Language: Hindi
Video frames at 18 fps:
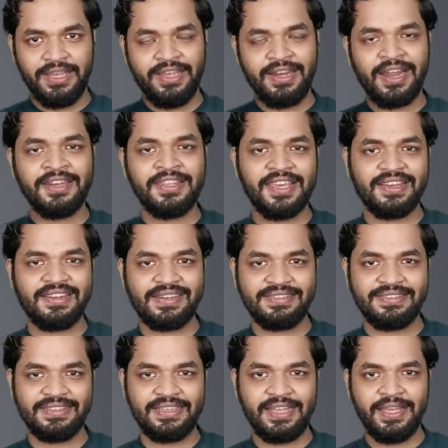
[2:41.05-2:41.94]
ईरान क्या
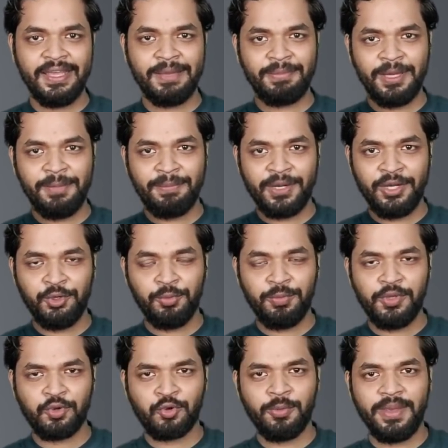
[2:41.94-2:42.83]
कर सकता है अपनी
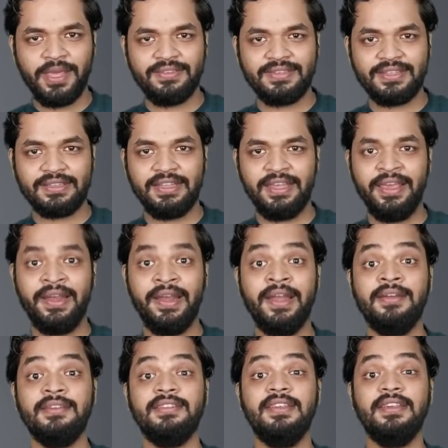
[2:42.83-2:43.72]
पंडुबियों को भेज सकता है
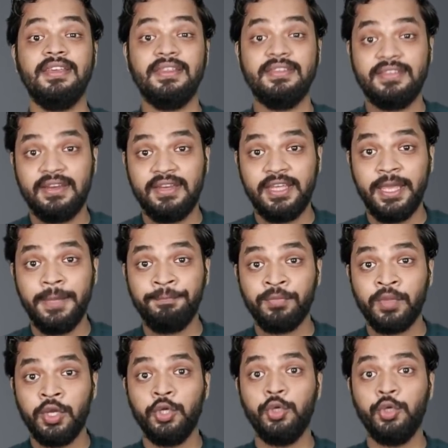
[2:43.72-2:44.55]
रेड सी के जरिए